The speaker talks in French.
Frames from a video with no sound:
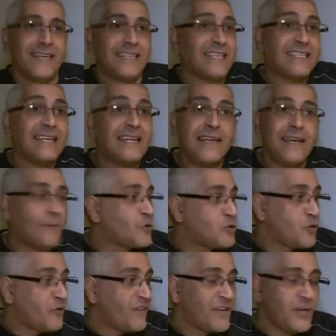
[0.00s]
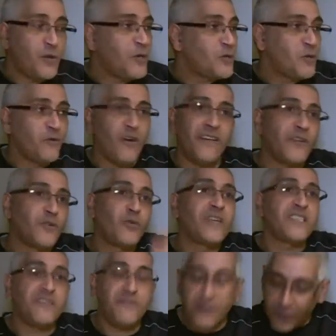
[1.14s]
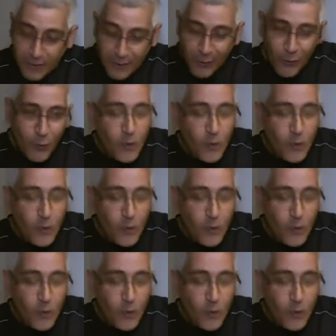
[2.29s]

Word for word: Et ça, c'est clair. Moi, je le vois avec lui, je le vois avec tous les enfants